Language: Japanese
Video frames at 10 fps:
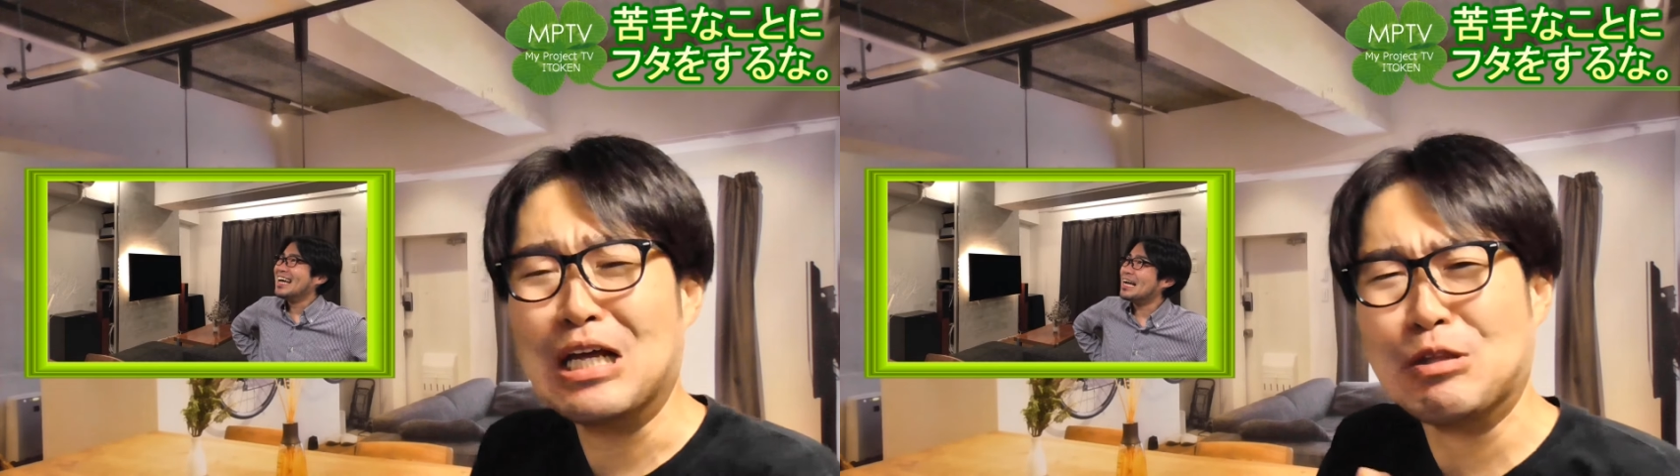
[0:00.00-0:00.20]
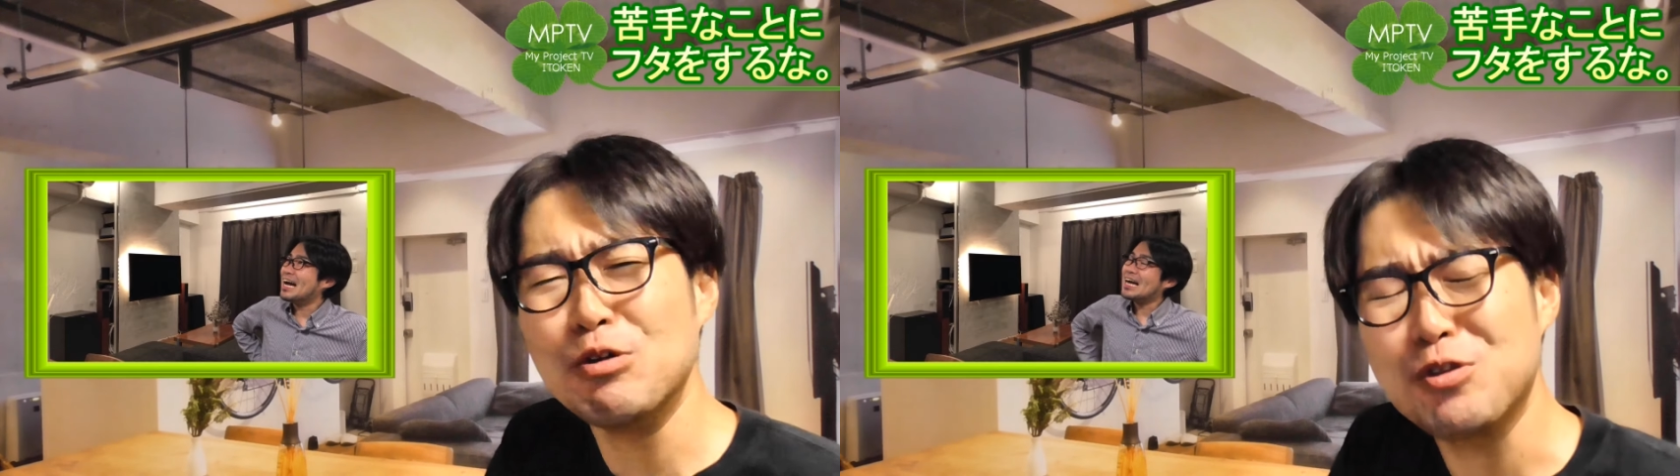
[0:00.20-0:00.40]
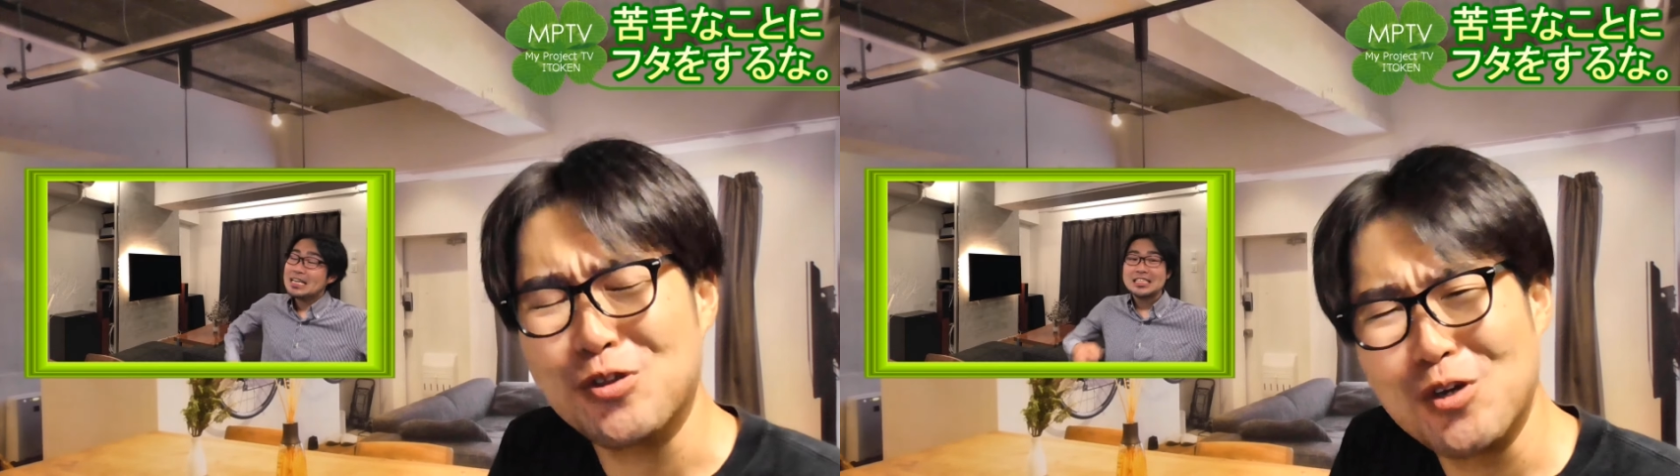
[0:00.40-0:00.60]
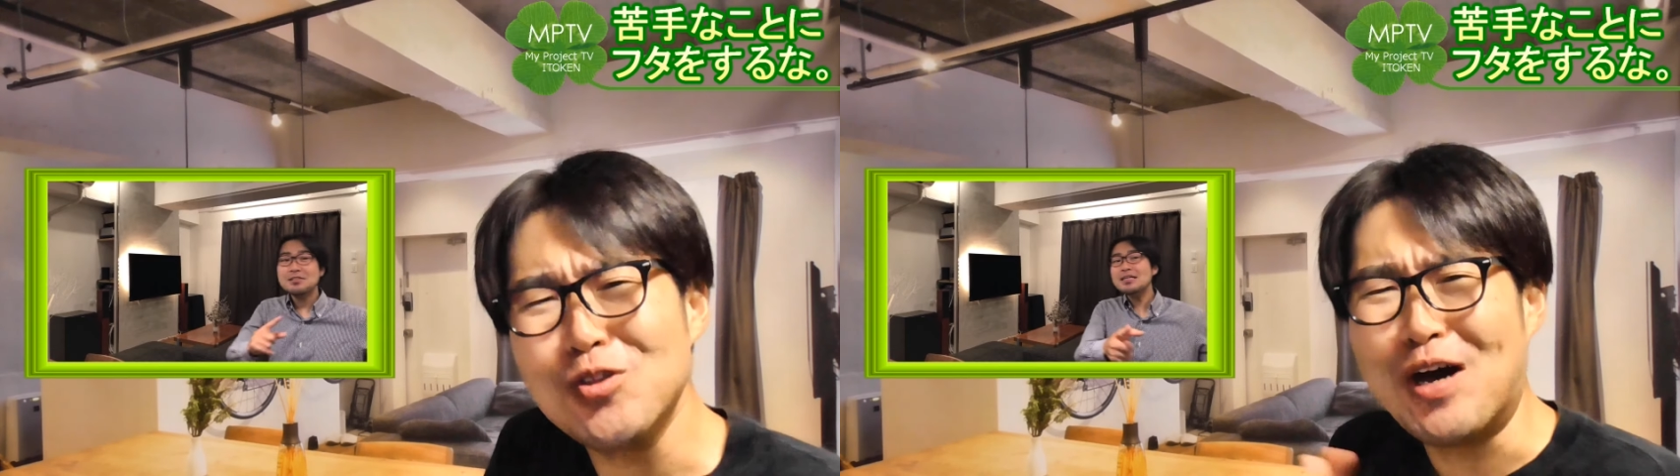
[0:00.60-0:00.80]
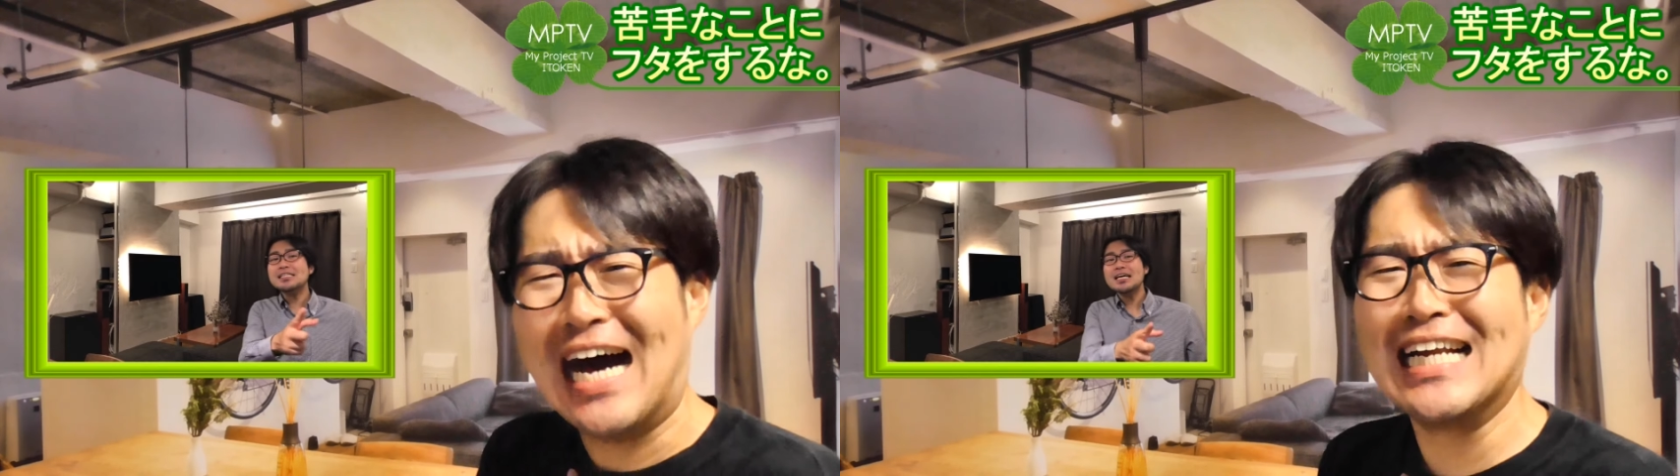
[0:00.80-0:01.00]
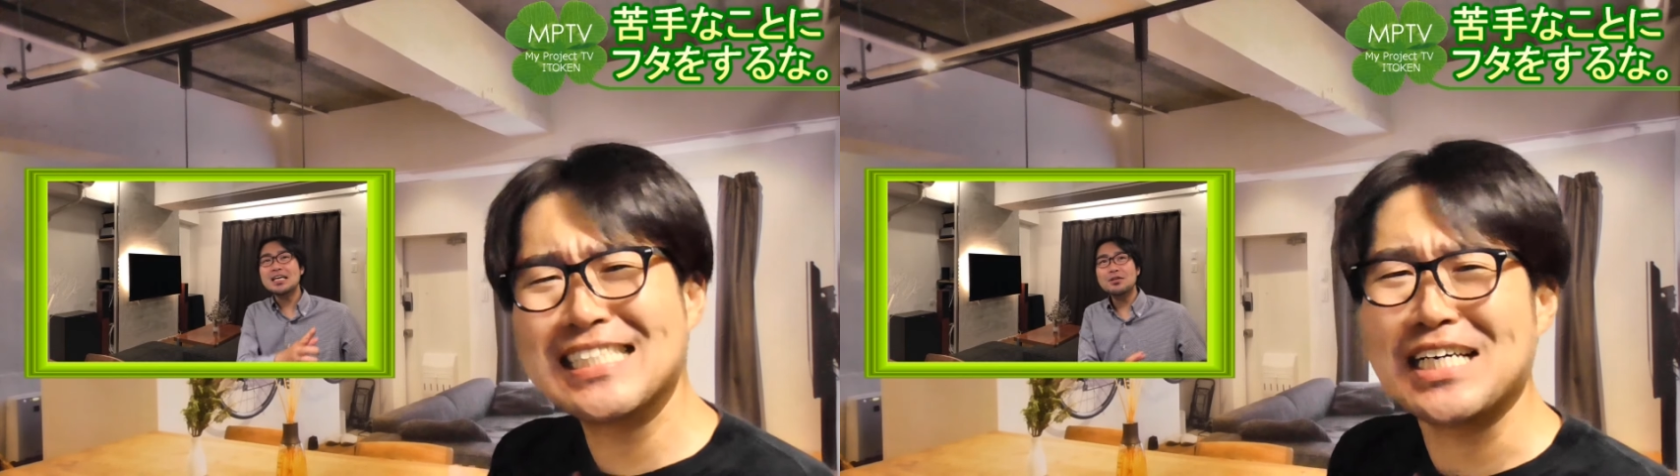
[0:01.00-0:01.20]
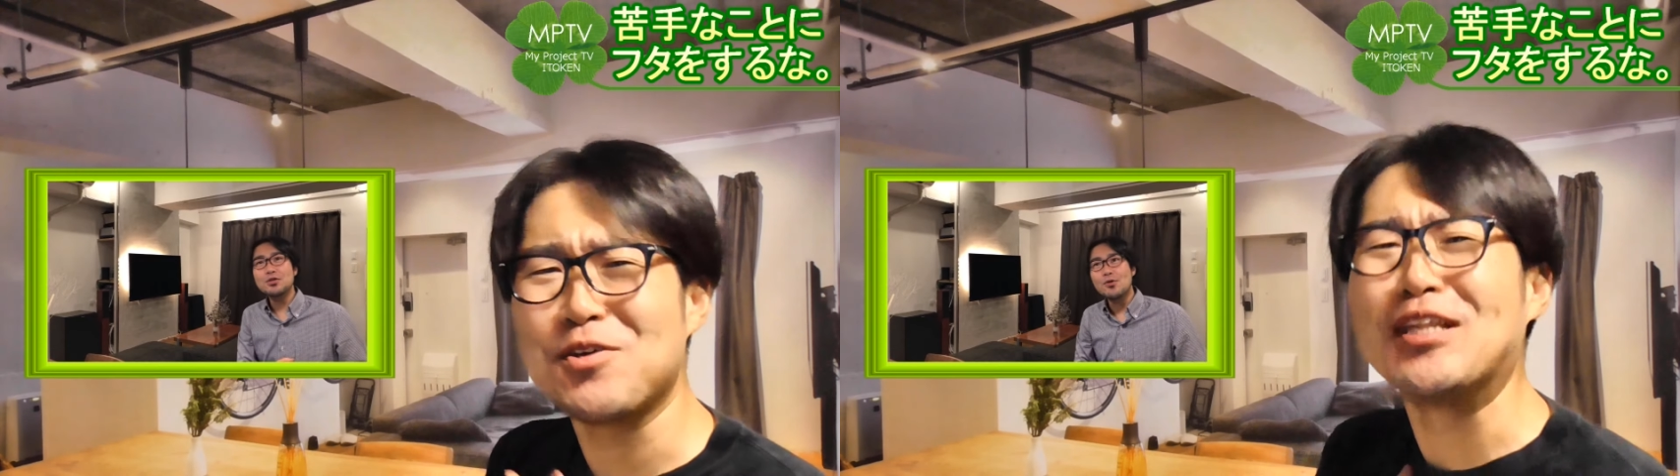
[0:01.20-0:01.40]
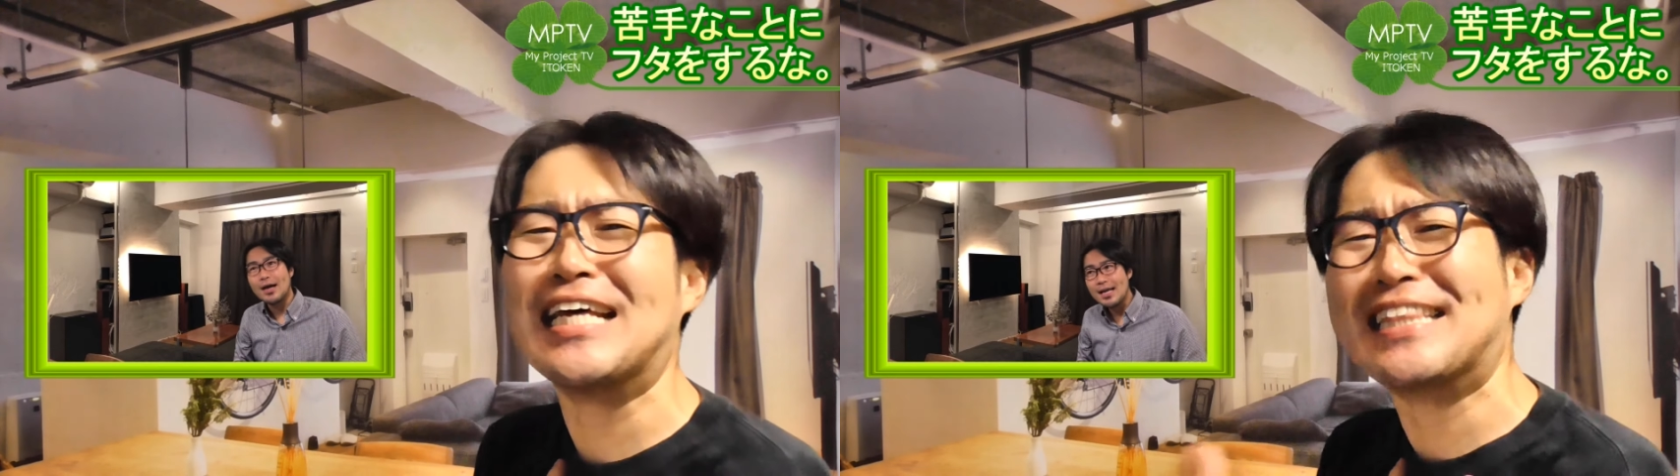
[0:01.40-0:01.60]
どんどんどんどん話が
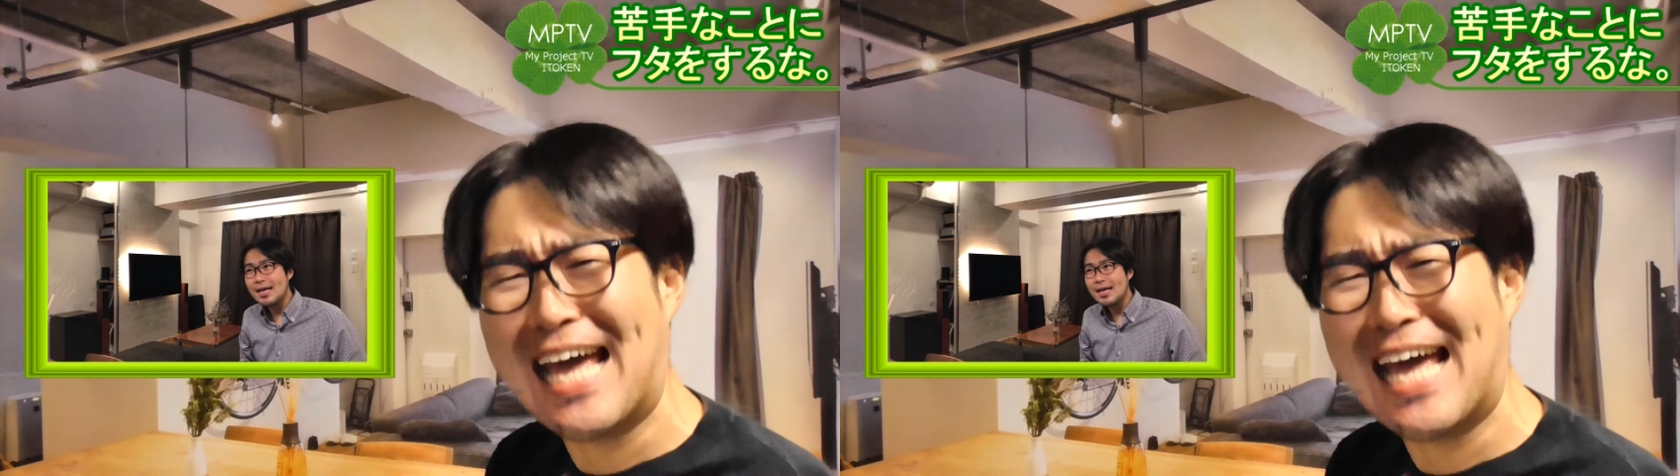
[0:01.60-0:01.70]
逸れてっ